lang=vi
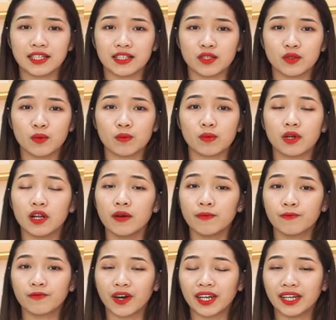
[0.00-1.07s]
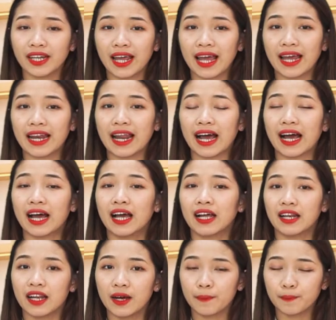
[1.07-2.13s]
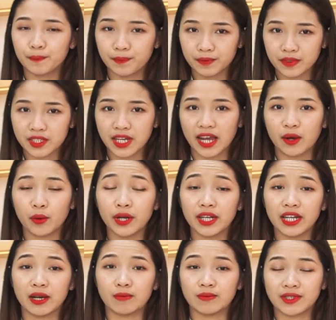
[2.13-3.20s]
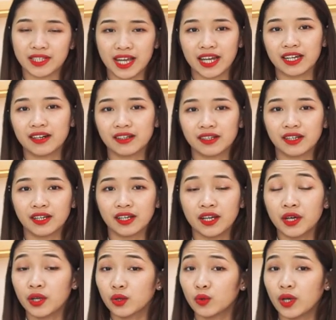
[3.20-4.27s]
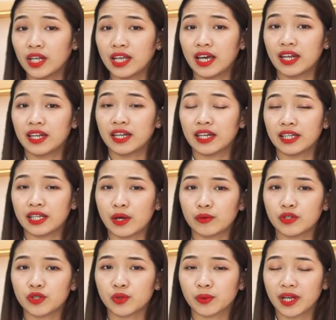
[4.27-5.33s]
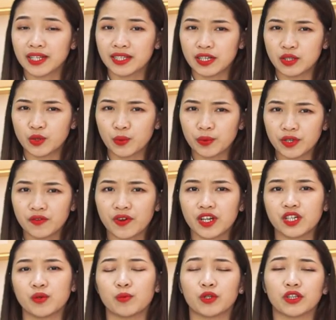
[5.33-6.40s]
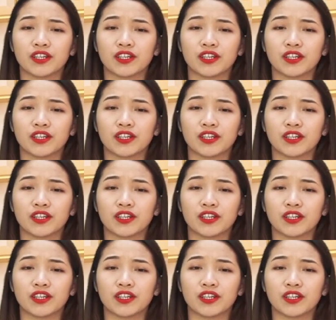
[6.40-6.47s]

sử dụng lớp phấn hay là lớp che khuyết điểm dày hơn. Tuy nhiên, nếu như chúng ta sử dụng như vậy trong